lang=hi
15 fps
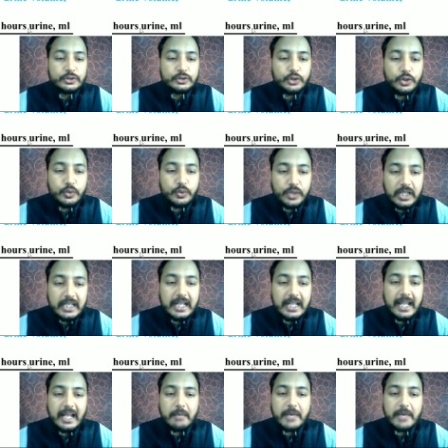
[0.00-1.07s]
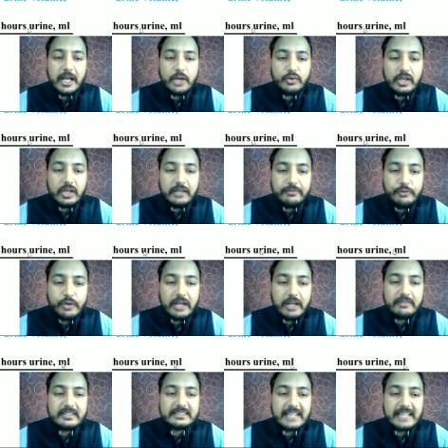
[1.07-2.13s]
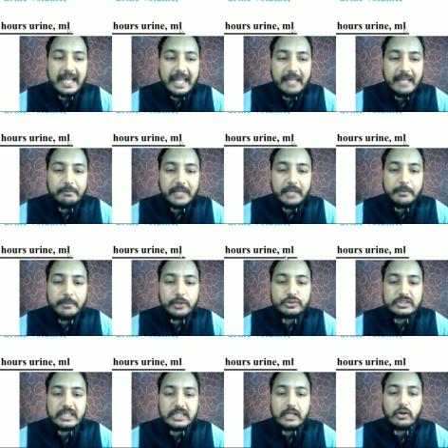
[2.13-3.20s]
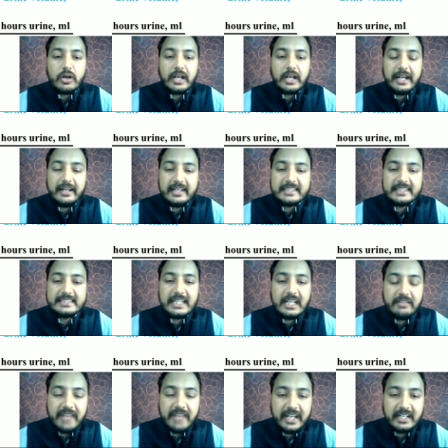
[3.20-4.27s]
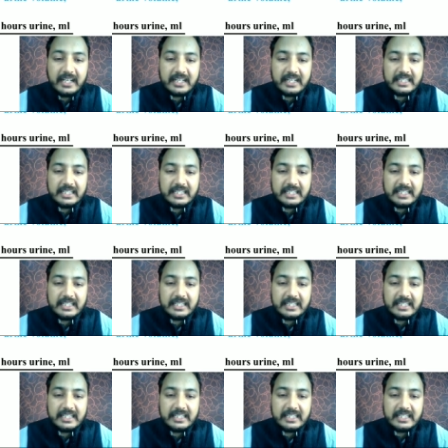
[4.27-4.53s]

जो यूरिन है हमारा फोर आवर्स का एल में उससे और हंड्रेड से डिवाइड कर